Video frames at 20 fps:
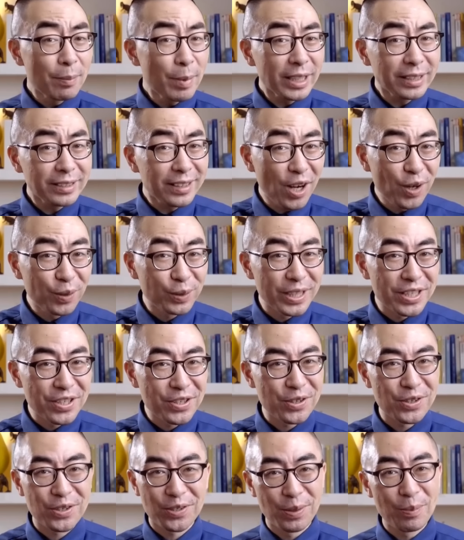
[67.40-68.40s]
那么到底
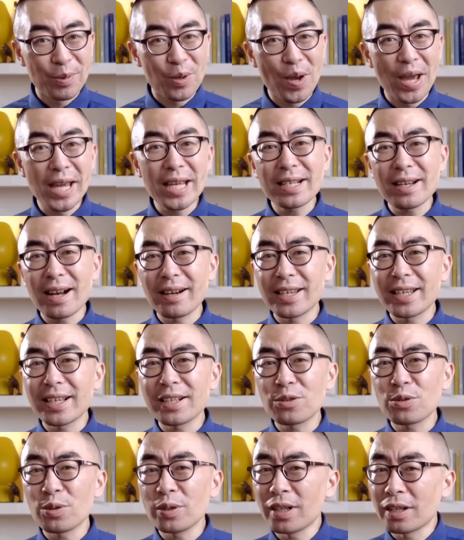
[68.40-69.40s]
是什么原因让一
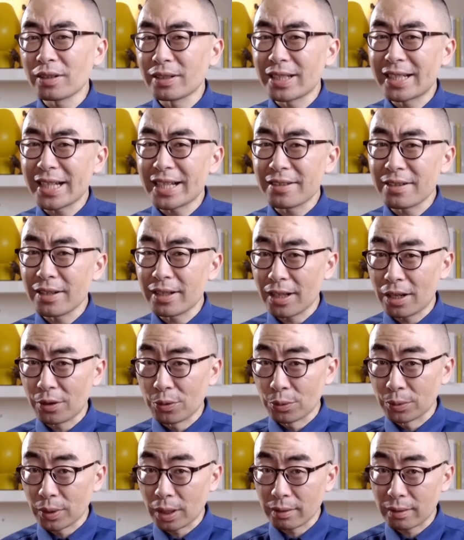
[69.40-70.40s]
个隧道的建设要
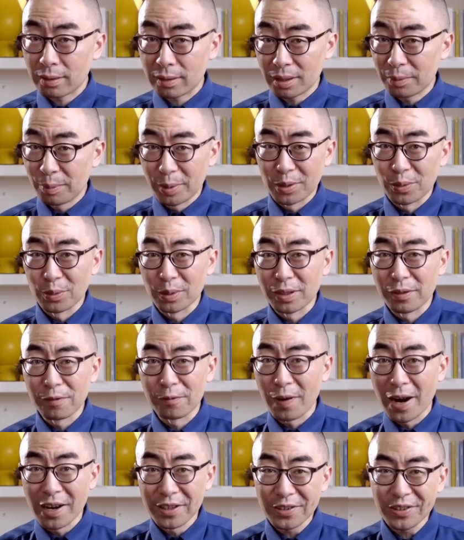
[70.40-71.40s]
用到这么多的
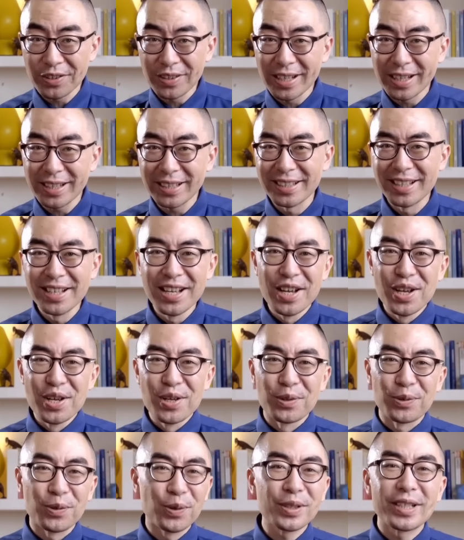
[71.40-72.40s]
方式呢？
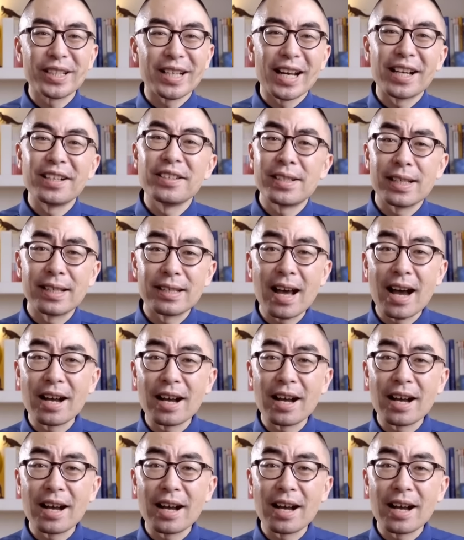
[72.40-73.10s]
说起来 很简